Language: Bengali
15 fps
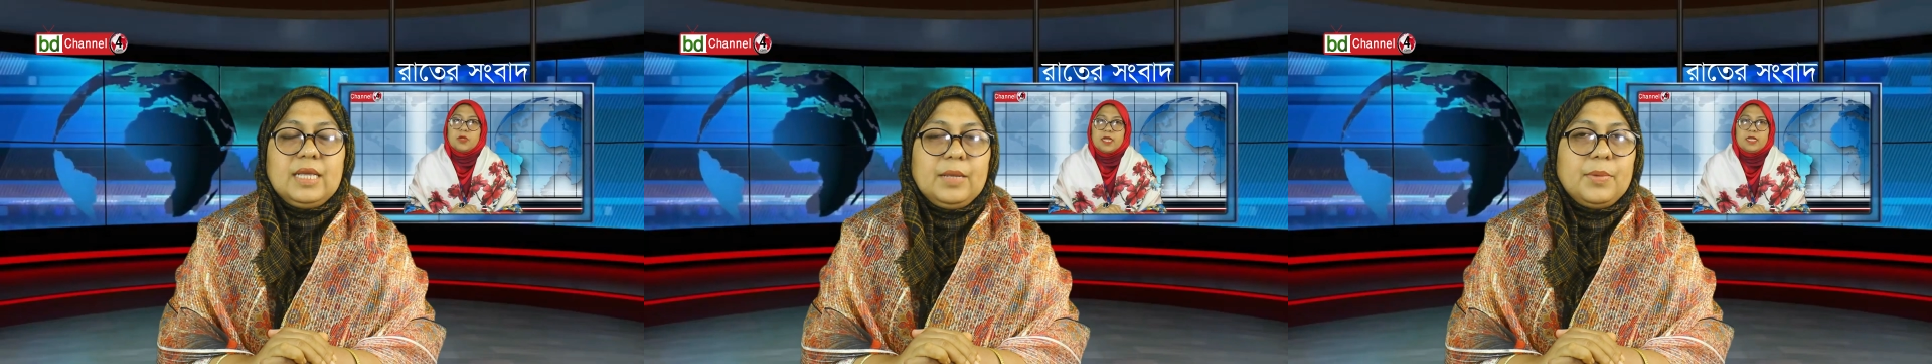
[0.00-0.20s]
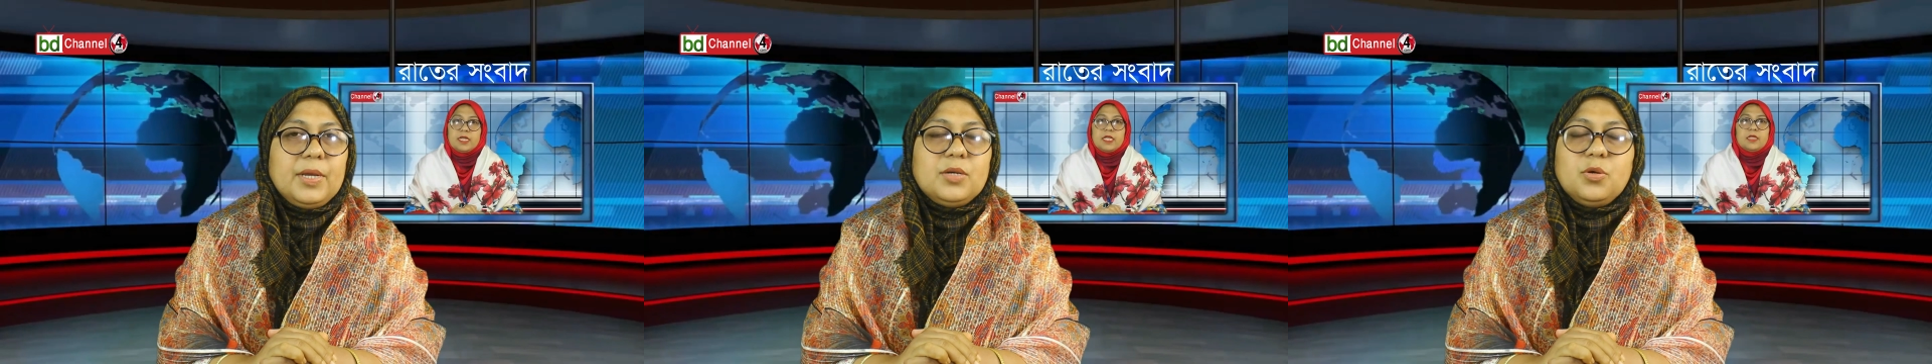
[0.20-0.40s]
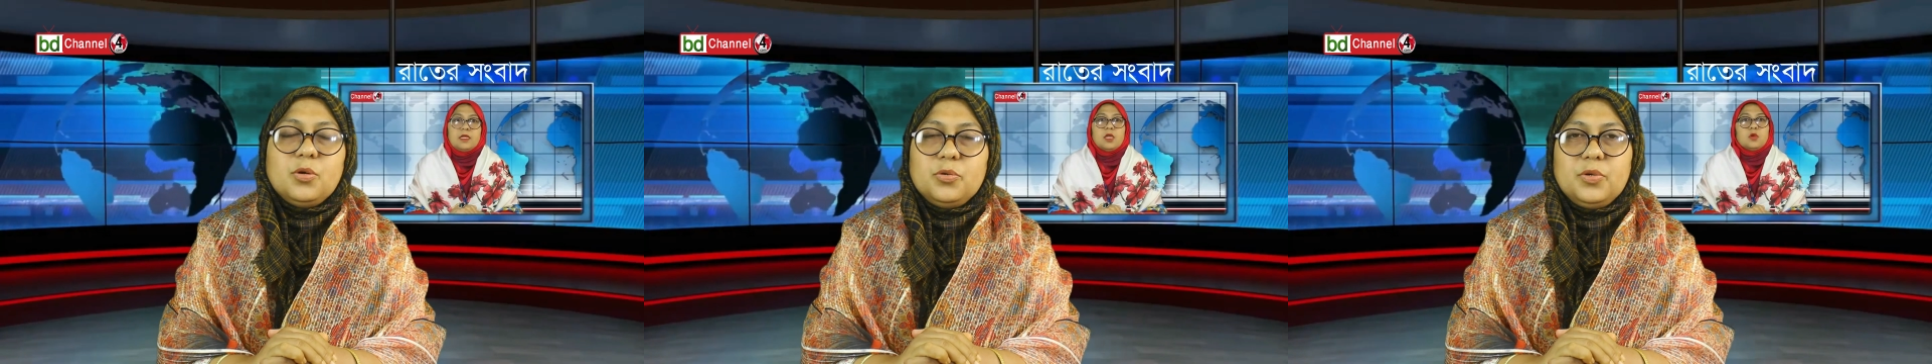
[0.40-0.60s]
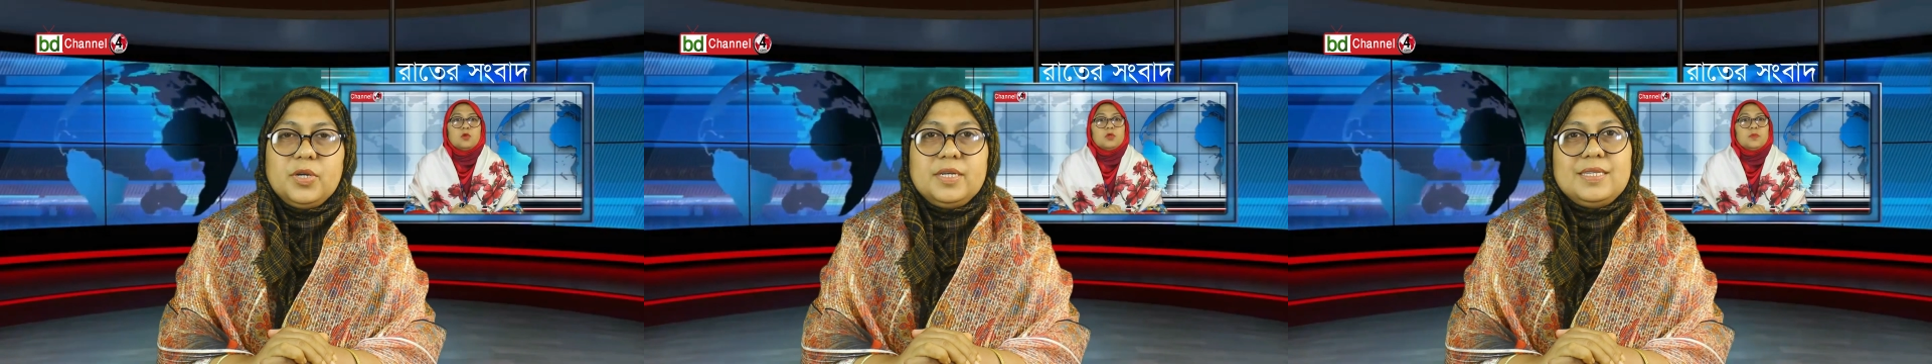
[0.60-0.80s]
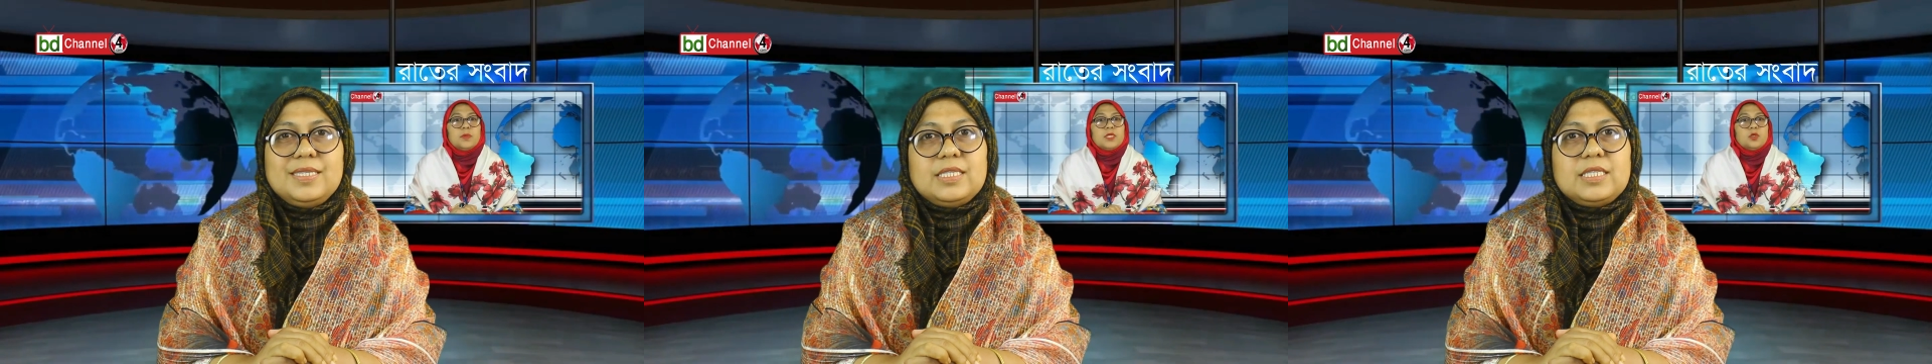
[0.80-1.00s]
এবার
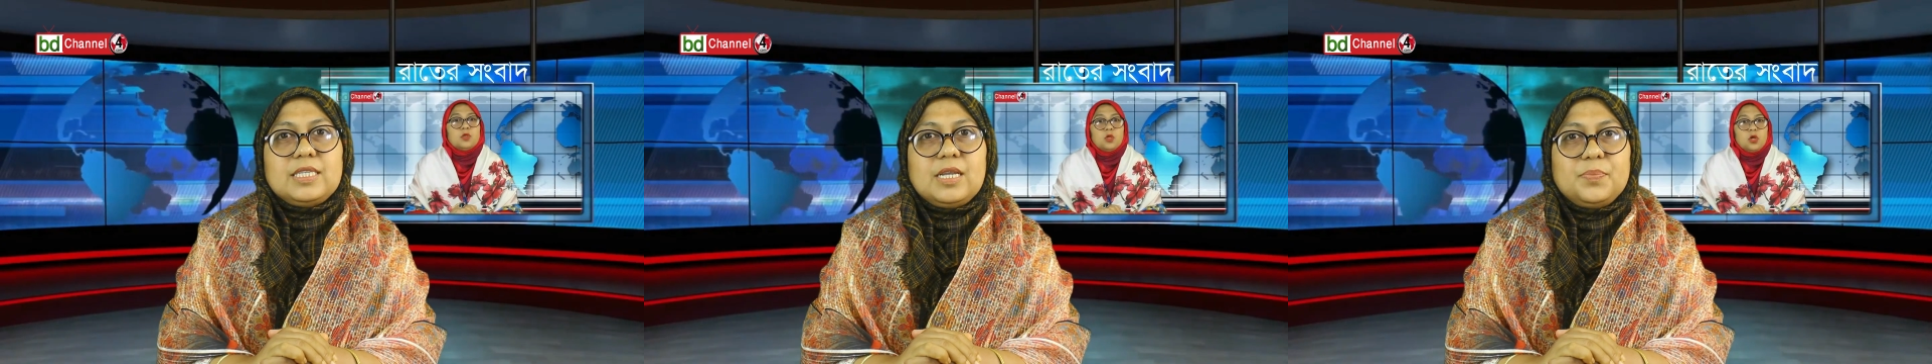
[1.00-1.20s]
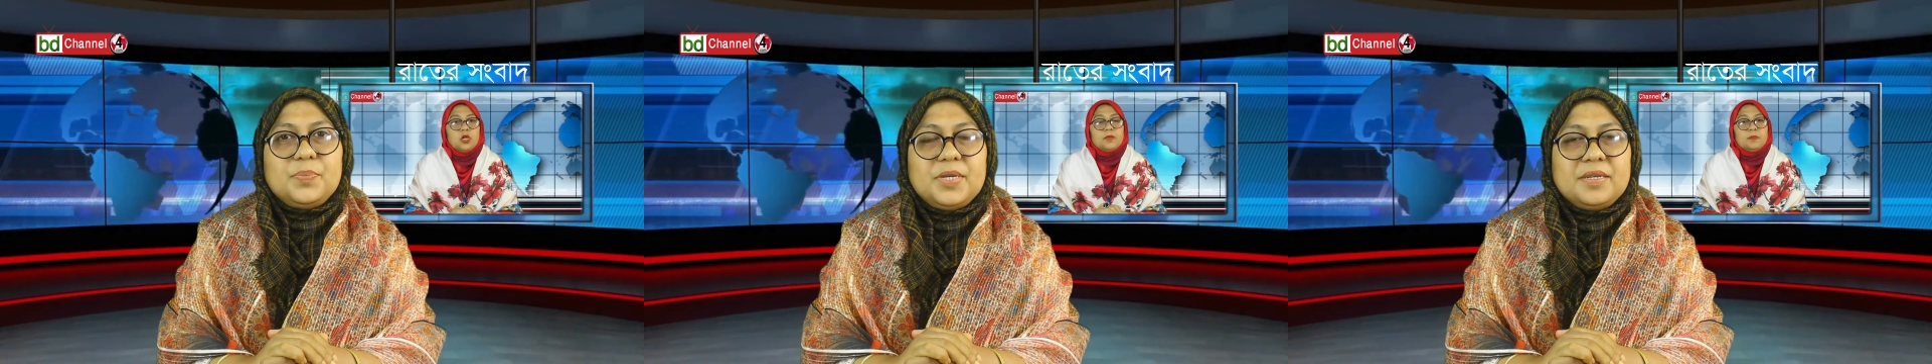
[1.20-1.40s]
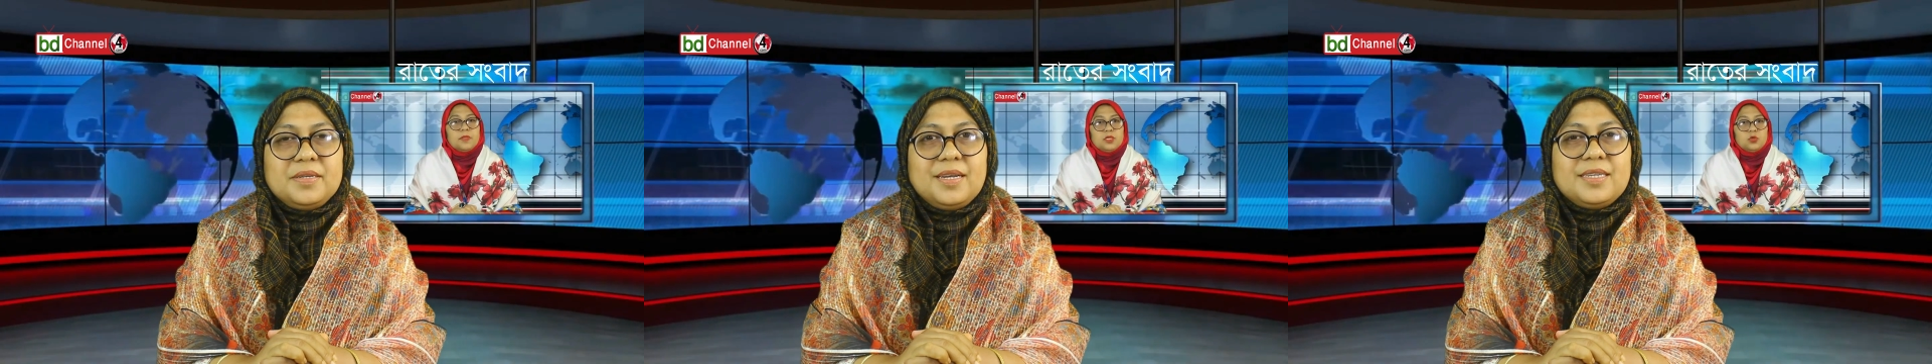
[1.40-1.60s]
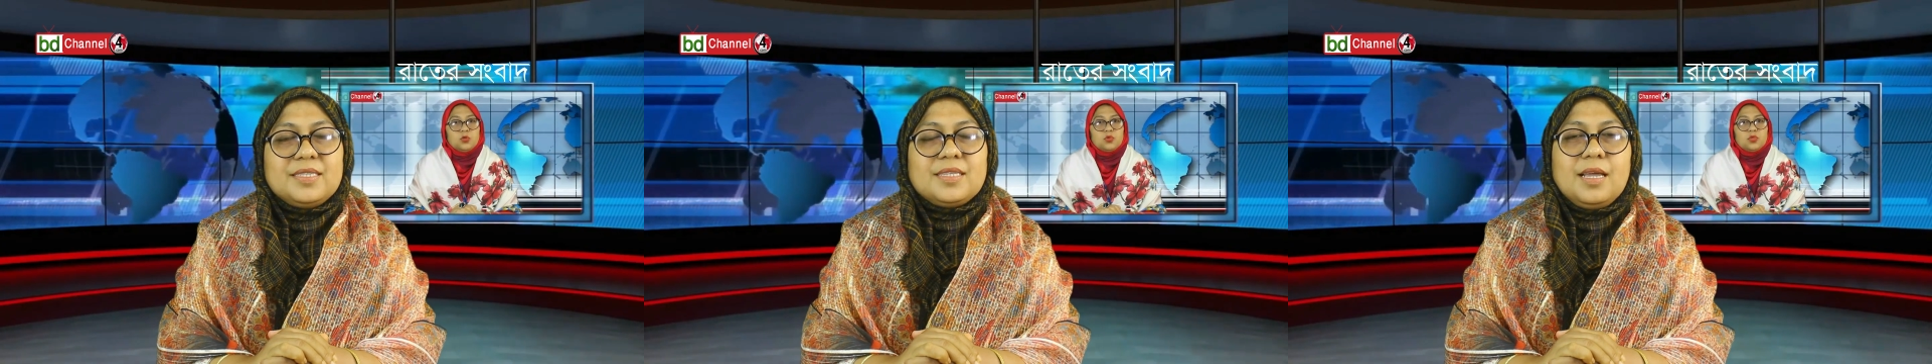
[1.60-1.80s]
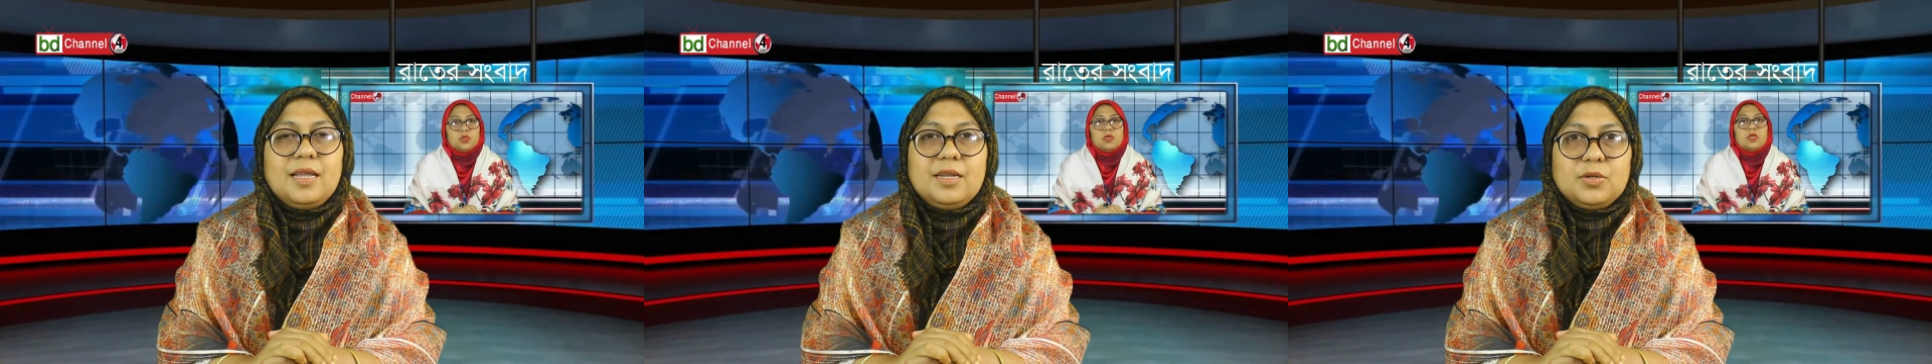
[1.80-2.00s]
ঘরোয়া ডিজিটাল প্রিন্টার্স
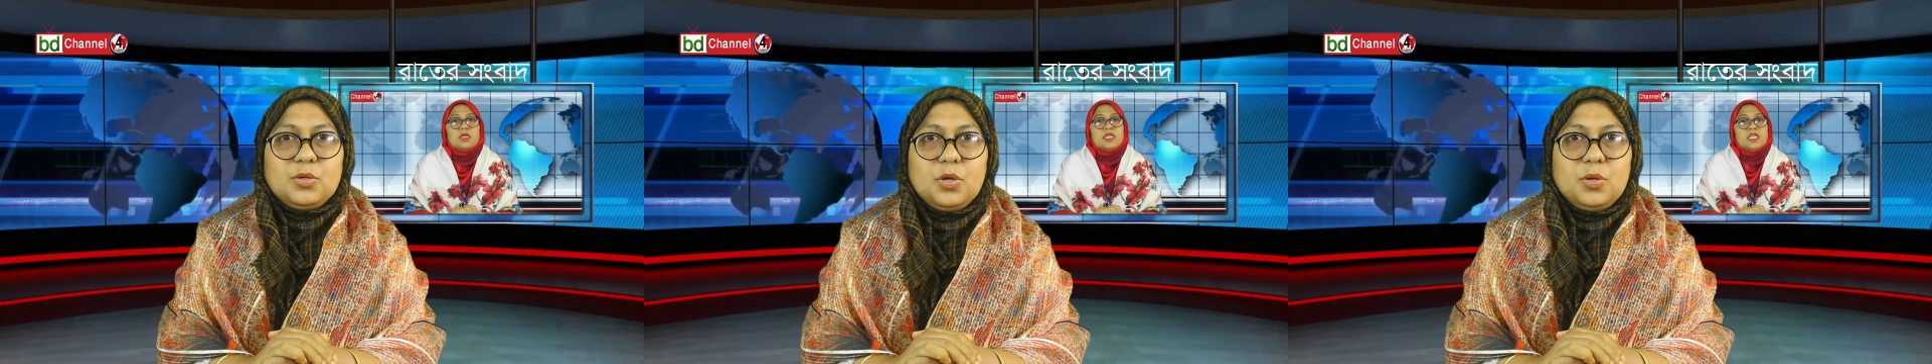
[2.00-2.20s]
খেলার